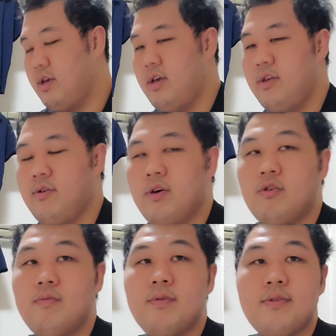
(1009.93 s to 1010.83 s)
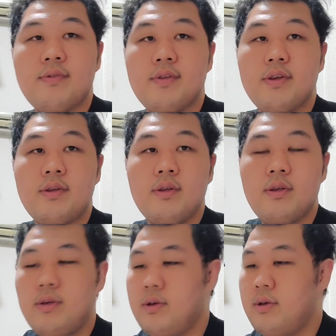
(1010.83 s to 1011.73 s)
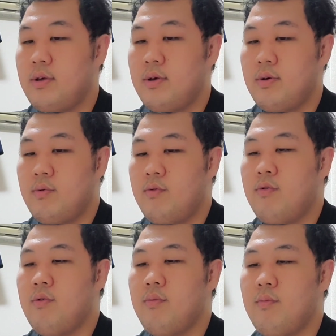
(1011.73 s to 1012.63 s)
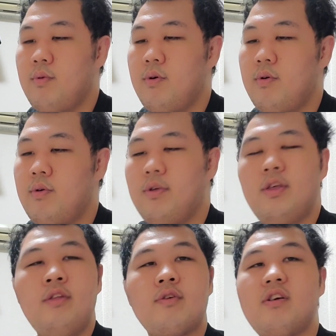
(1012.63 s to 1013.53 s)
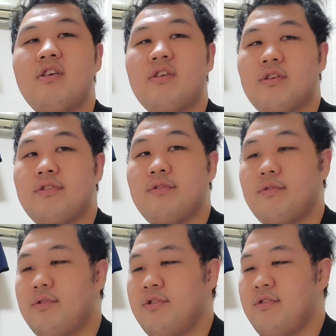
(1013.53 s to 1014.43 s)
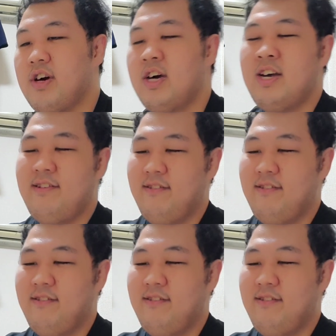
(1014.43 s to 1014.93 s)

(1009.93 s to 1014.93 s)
えー、一箱分っすね。うーん。いいのか悪いのか、ちょっと、正直わか